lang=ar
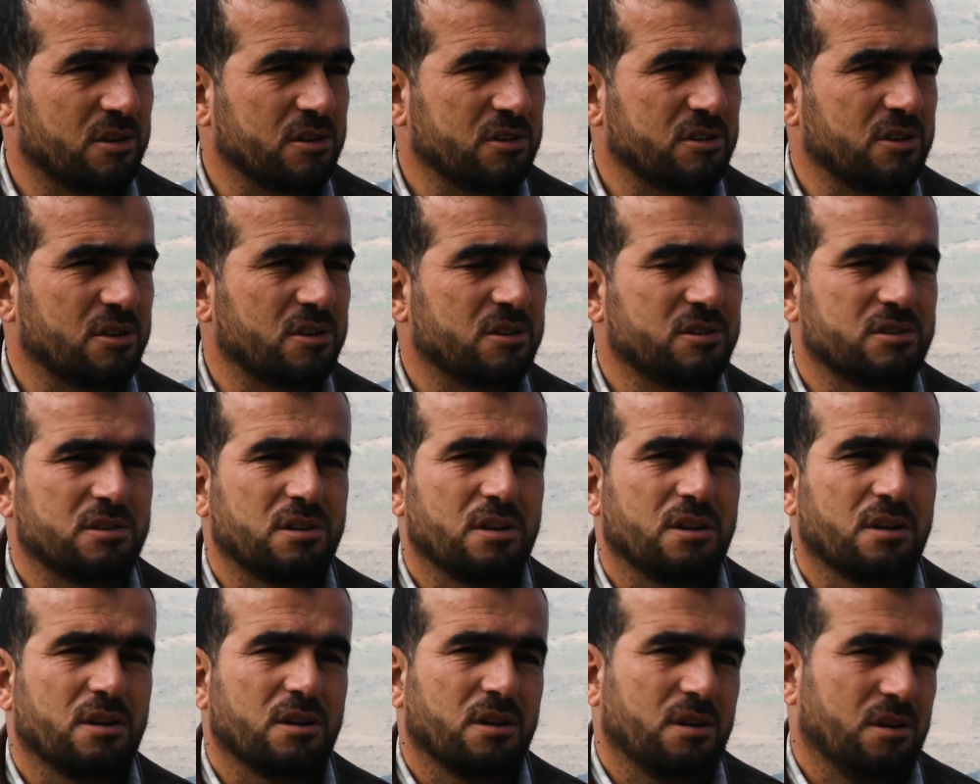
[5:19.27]

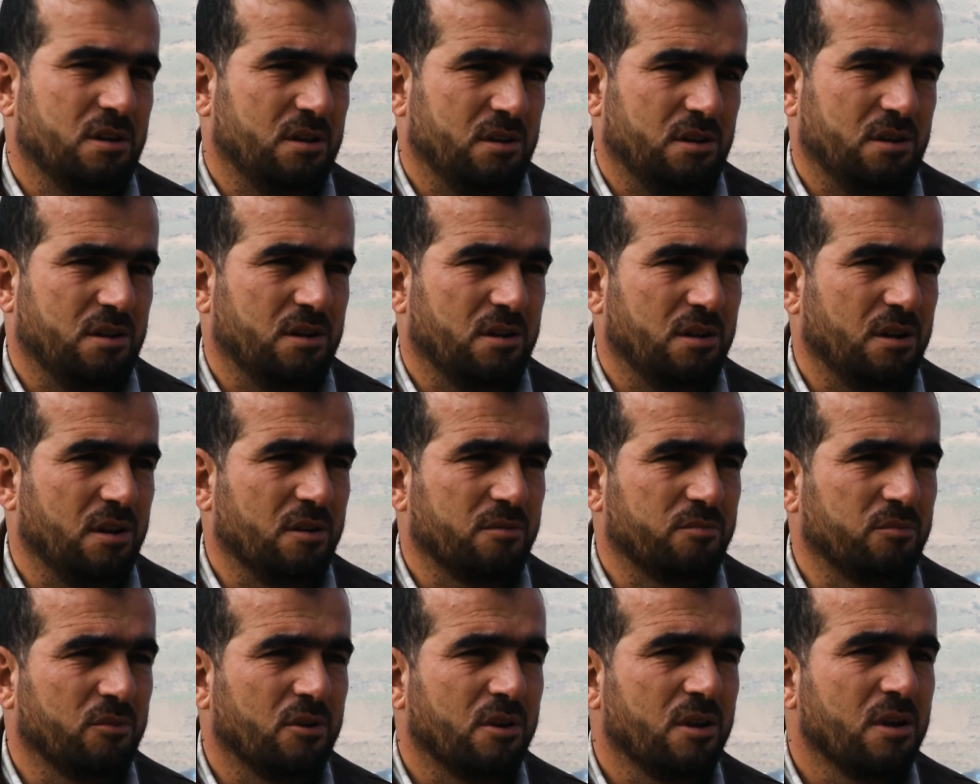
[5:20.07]
الرزاز
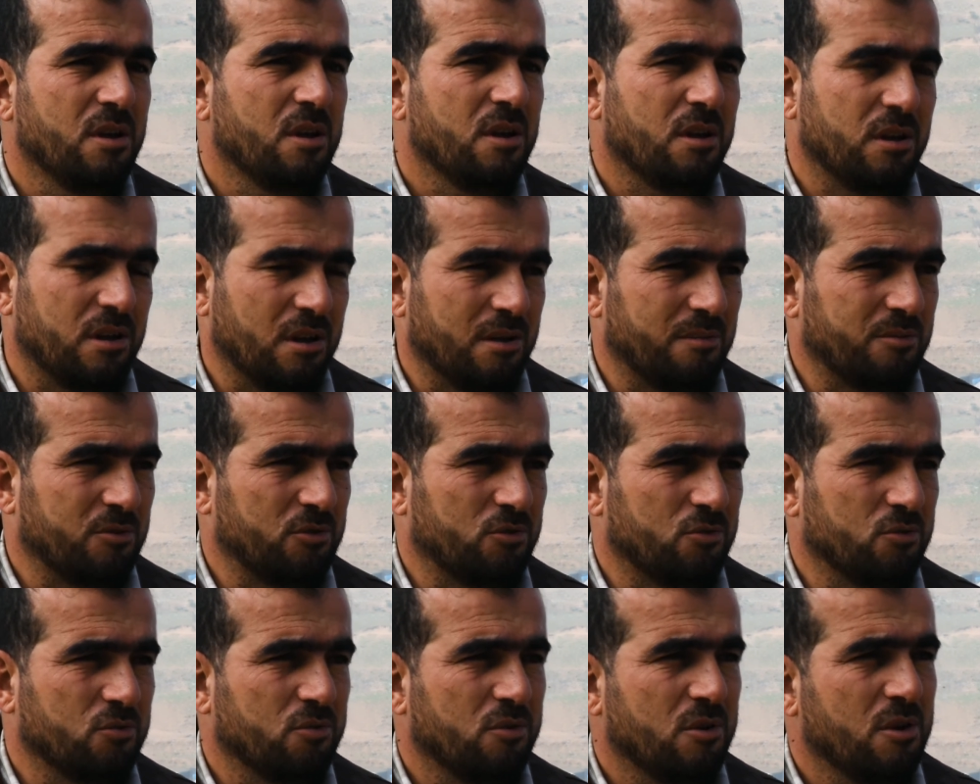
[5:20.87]

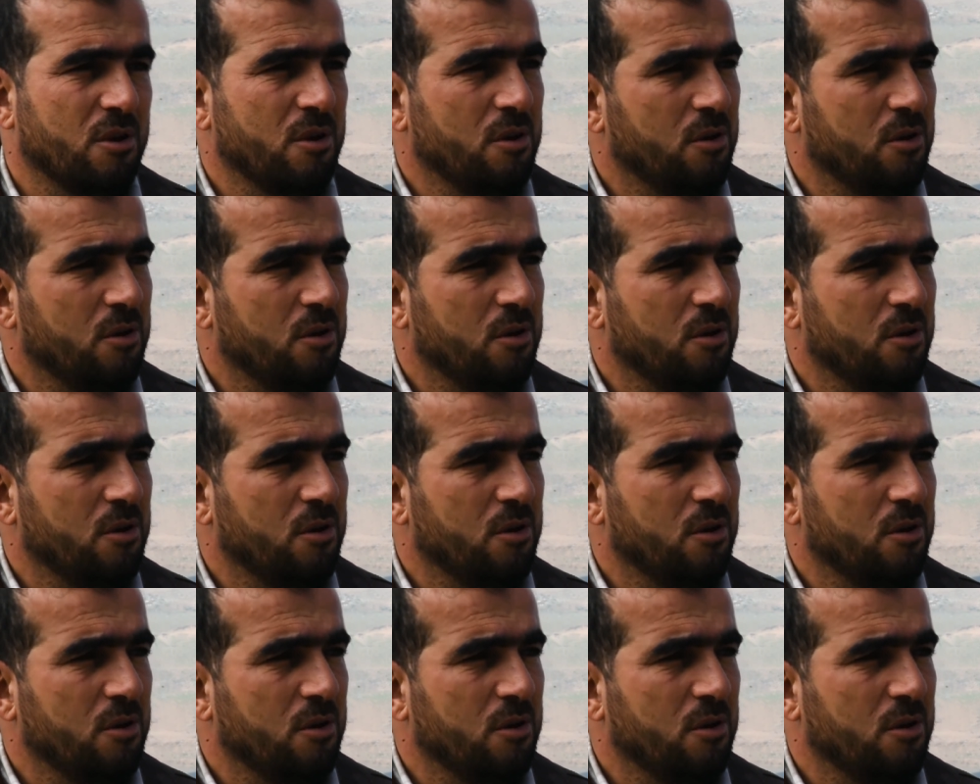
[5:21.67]
لبنته